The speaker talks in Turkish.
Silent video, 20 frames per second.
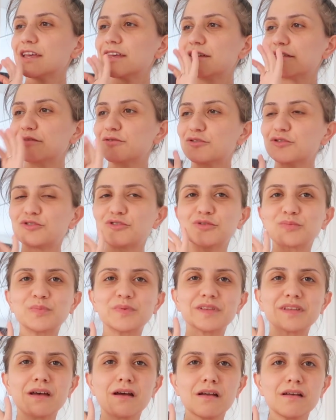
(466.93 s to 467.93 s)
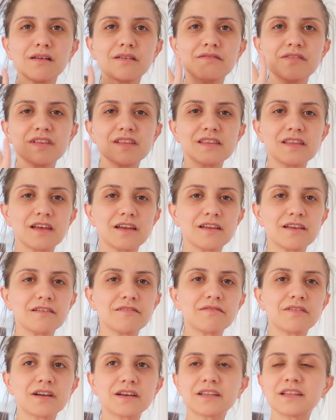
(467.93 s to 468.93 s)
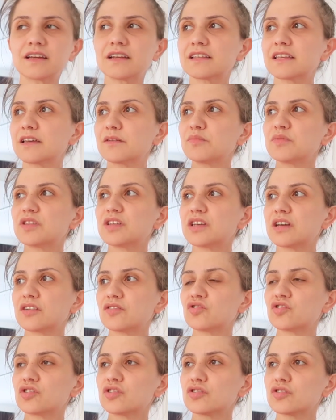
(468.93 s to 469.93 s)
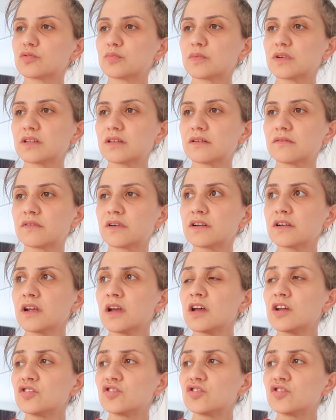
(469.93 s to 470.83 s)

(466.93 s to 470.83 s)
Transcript: e, küçük bir tarla vesaire var derken bir de yan çalışma da var.